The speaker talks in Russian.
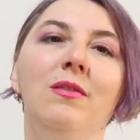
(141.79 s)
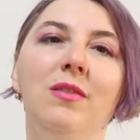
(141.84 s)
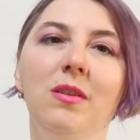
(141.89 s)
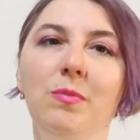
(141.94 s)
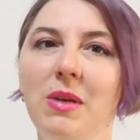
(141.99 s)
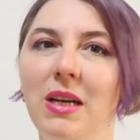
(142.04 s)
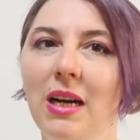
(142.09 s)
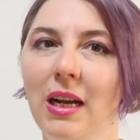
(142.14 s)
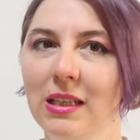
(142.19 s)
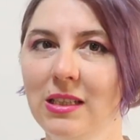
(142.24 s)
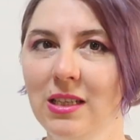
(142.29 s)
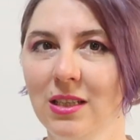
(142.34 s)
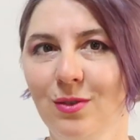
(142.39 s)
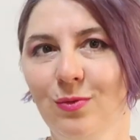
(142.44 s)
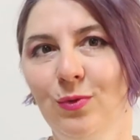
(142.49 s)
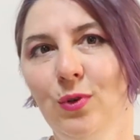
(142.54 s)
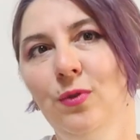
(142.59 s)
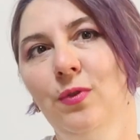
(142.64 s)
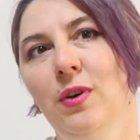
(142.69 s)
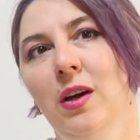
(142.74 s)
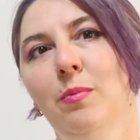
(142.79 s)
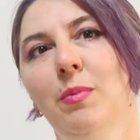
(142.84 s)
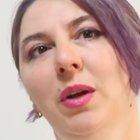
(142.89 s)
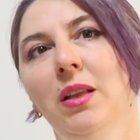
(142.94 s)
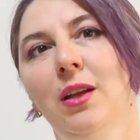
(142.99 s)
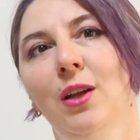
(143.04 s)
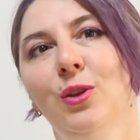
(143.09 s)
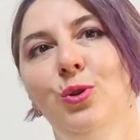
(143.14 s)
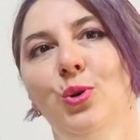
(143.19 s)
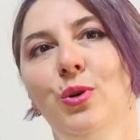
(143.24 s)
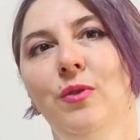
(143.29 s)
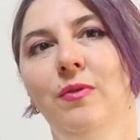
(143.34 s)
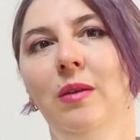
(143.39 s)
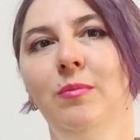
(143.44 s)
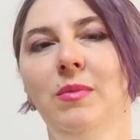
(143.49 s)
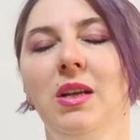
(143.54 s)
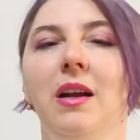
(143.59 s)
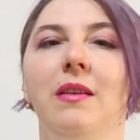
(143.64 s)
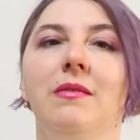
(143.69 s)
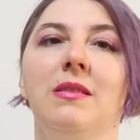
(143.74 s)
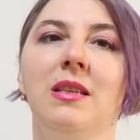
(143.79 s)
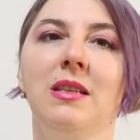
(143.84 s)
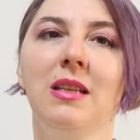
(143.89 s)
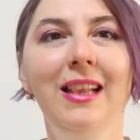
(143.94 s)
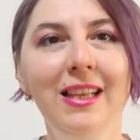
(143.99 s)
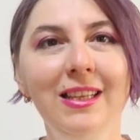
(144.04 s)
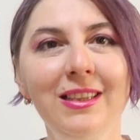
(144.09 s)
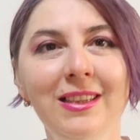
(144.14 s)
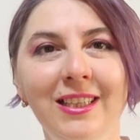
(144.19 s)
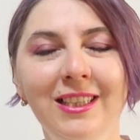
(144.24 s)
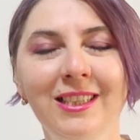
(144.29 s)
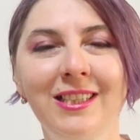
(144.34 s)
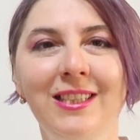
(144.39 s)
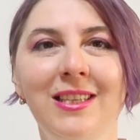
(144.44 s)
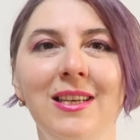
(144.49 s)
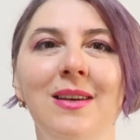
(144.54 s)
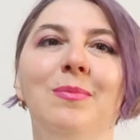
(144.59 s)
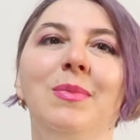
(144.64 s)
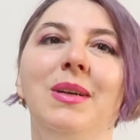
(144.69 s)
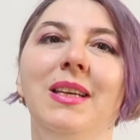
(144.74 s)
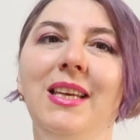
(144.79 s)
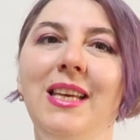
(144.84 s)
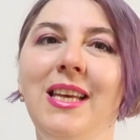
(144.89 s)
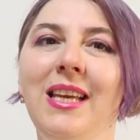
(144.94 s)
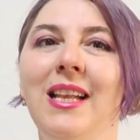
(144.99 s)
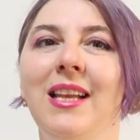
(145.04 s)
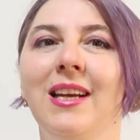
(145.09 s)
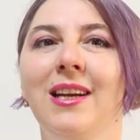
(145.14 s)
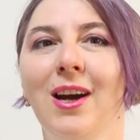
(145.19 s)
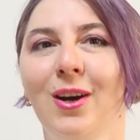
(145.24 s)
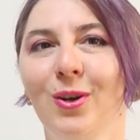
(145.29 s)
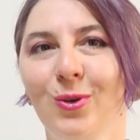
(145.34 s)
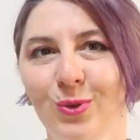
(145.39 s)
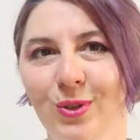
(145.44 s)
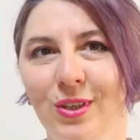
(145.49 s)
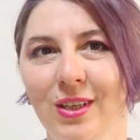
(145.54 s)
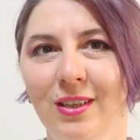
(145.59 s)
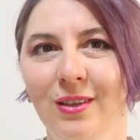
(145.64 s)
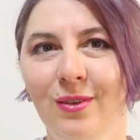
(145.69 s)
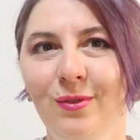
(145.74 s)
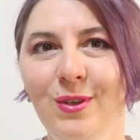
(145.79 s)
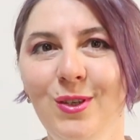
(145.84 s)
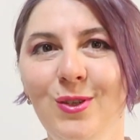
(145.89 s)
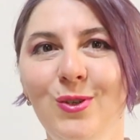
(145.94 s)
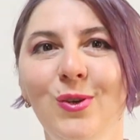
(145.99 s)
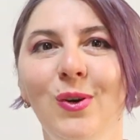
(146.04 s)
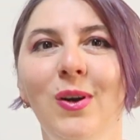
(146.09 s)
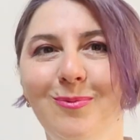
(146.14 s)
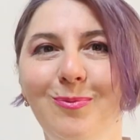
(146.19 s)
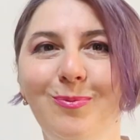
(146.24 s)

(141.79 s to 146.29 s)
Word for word: Выбирайте свой формат, который вам нравится, длинных тем или коротких видео.